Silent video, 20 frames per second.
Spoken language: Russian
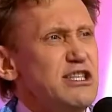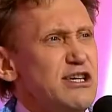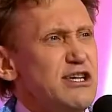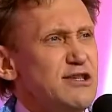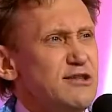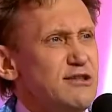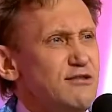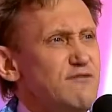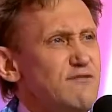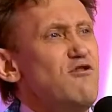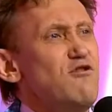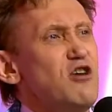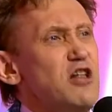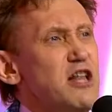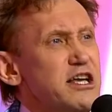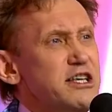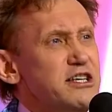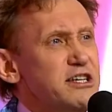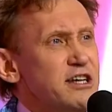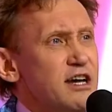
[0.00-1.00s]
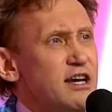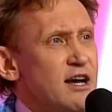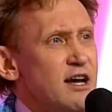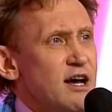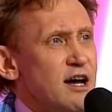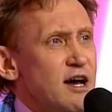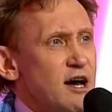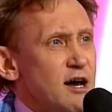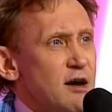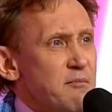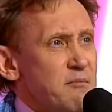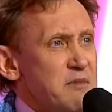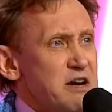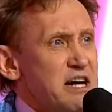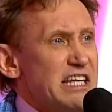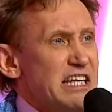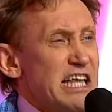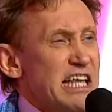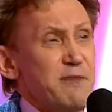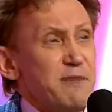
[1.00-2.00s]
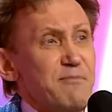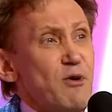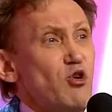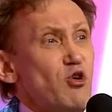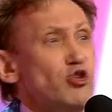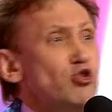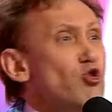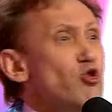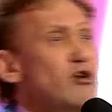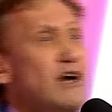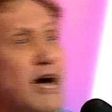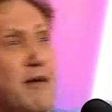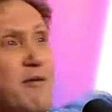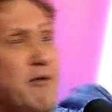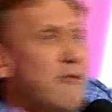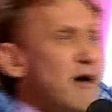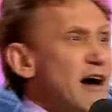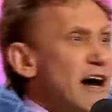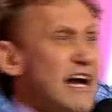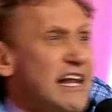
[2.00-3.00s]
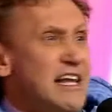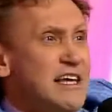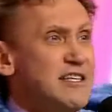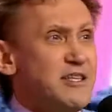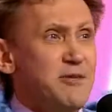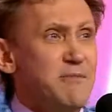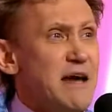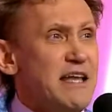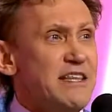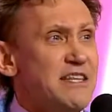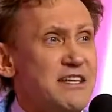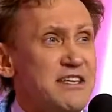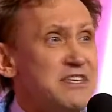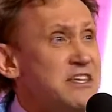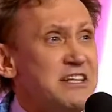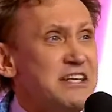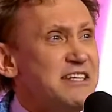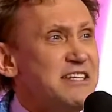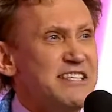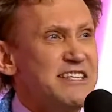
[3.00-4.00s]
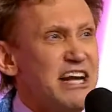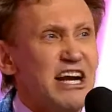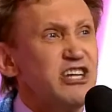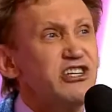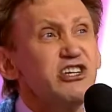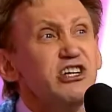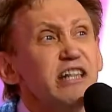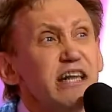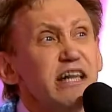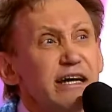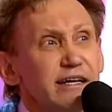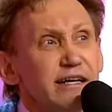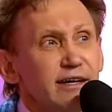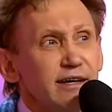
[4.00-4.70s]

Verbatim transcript: ты, сволочь! Мы когда тебе, походу, руками махали, тебя это не насторожило?